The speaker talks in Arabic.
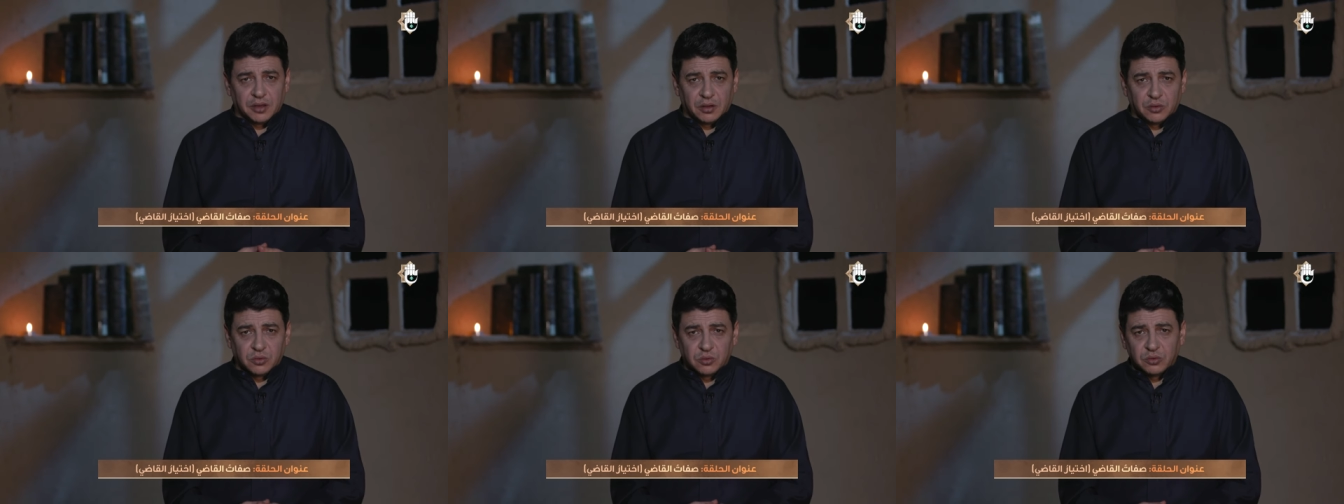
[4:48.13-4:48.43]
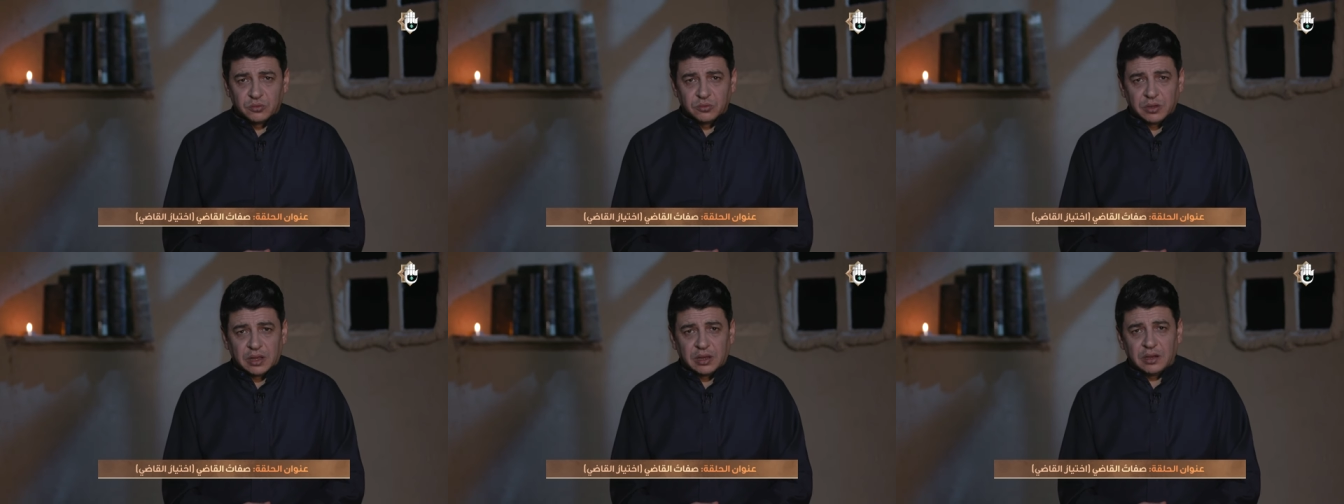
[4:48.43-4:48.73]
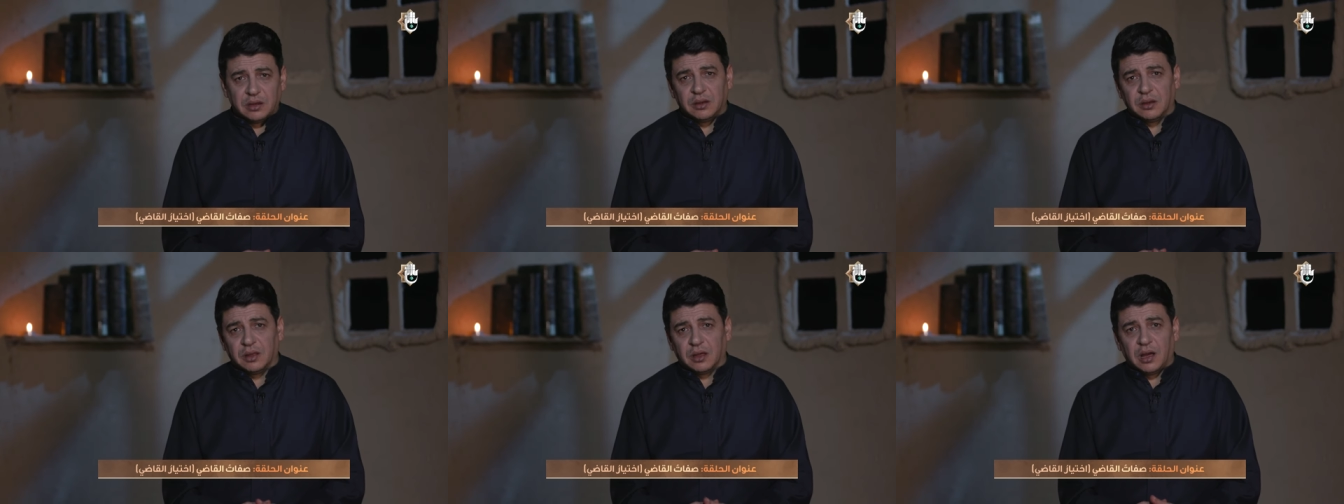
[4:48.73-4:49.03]
يكون
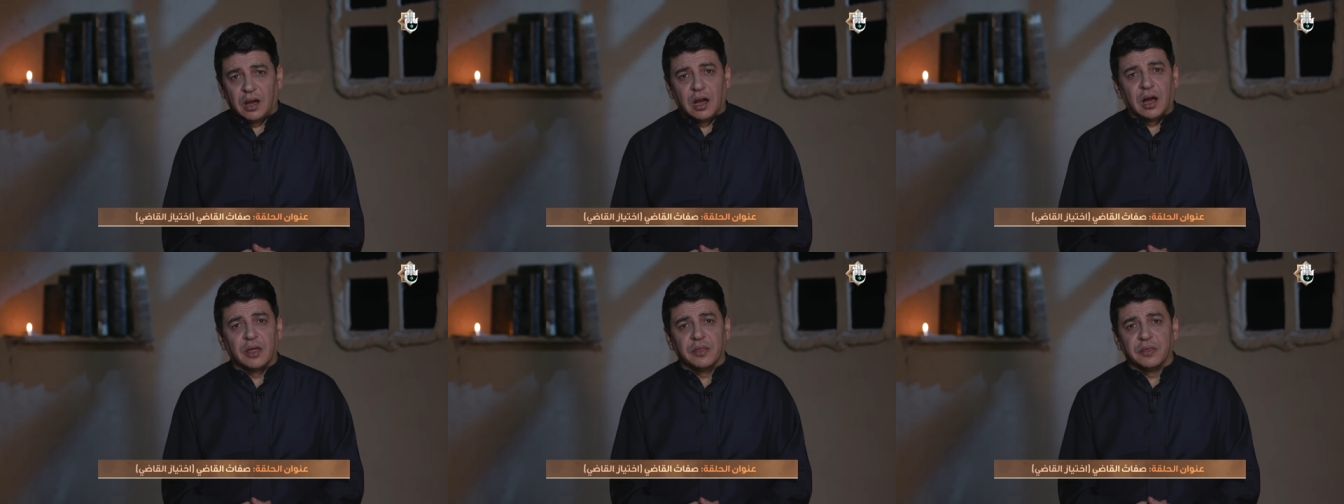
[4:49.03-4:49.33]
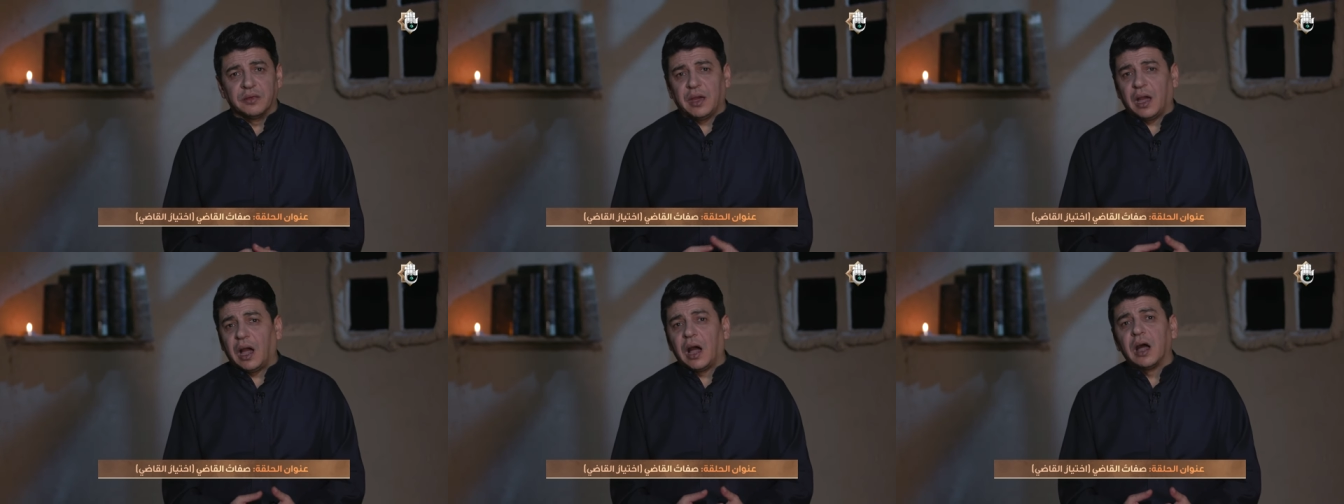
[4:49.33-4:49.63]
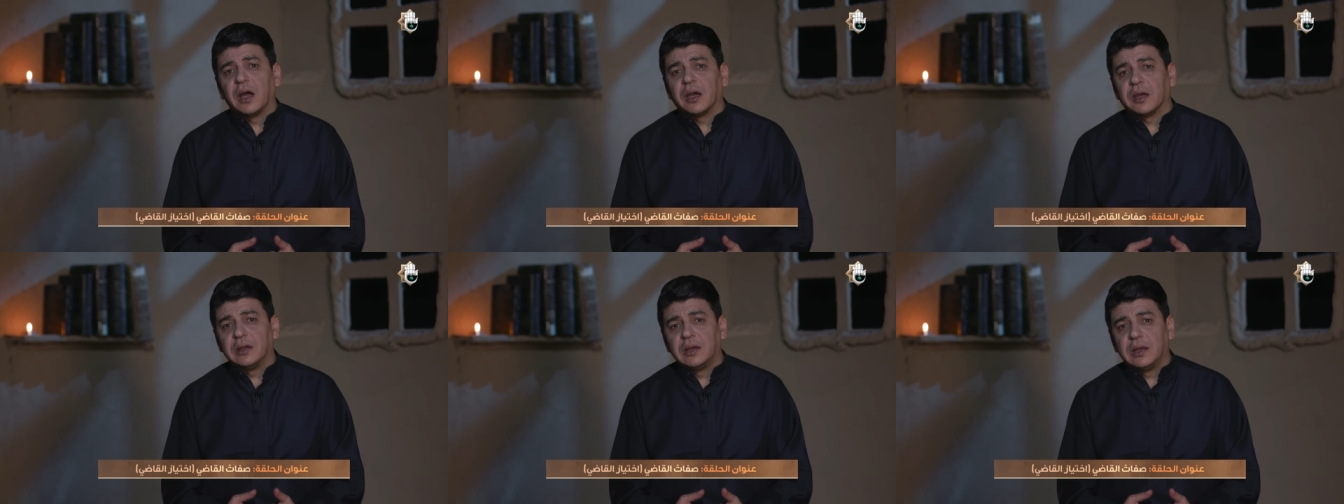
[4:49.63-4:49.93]
القاضي
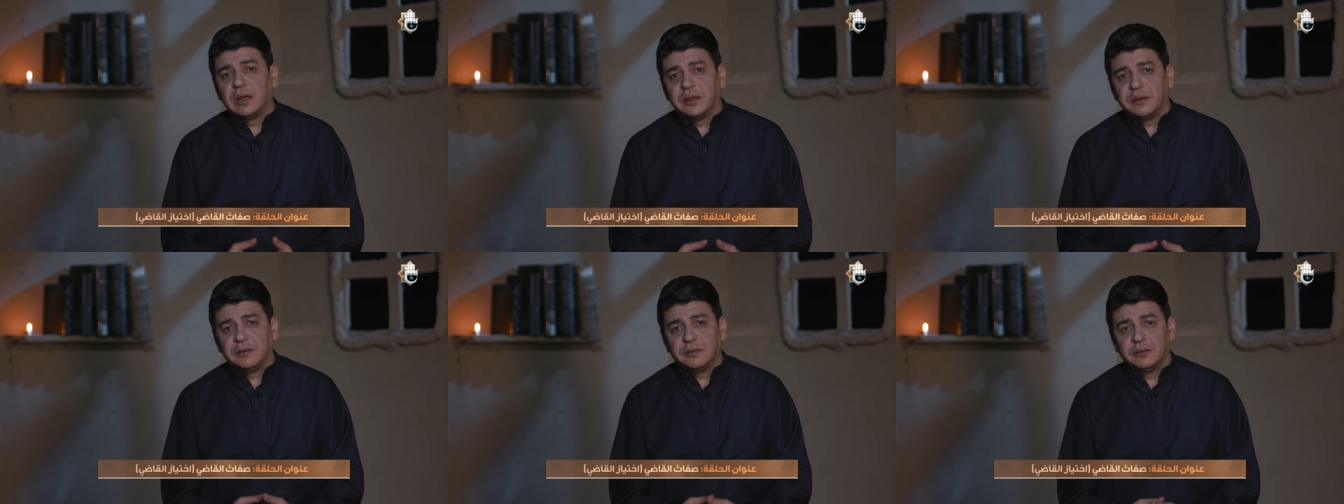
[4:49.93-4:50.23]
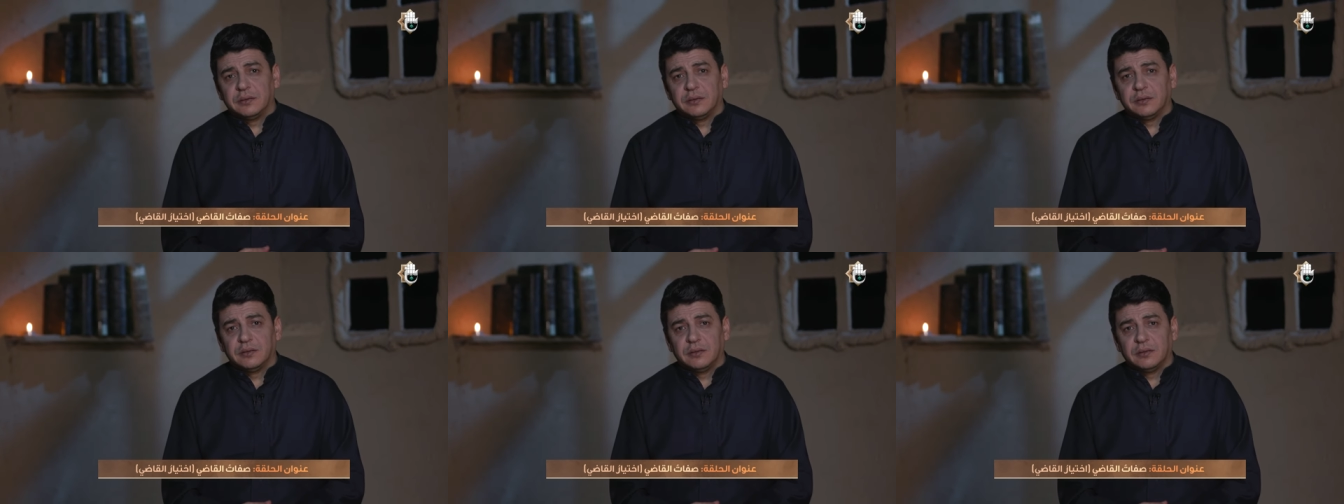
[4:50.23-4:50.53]
عاقلا